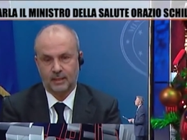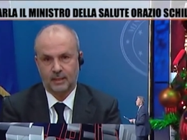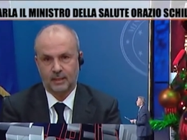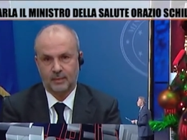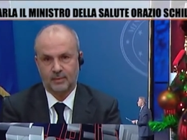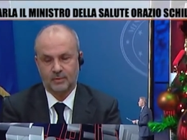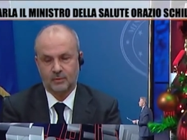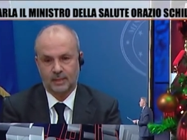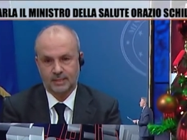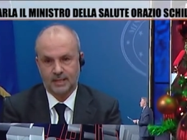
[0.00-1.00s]
le persone
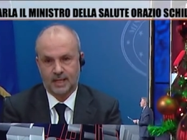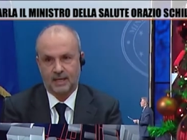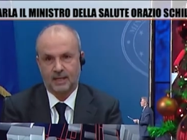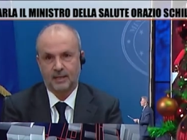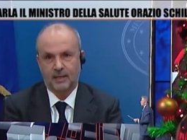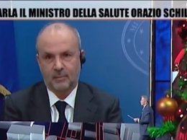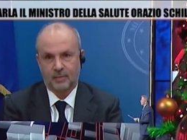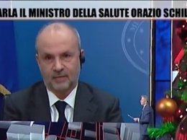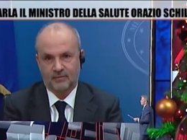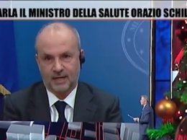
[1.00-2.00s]
anziane, per i
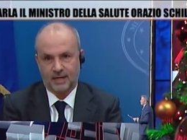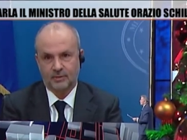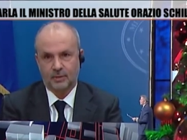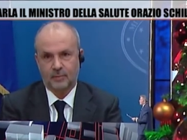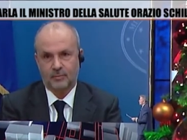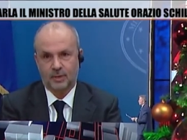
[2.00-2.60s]
fragili, per i